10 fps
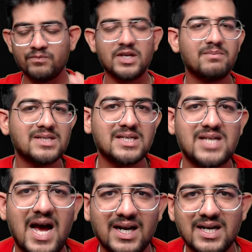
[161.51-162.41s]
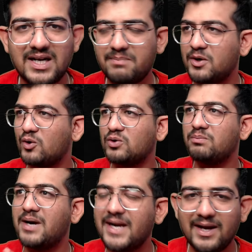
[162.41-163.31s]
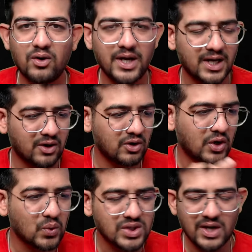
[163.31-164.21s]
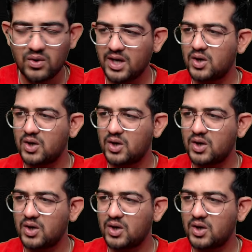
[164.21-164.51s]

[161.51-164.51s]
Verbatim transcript: दिन में से चार घंटा पढ़ो मंडे को ये करो ट्यूसडे को ये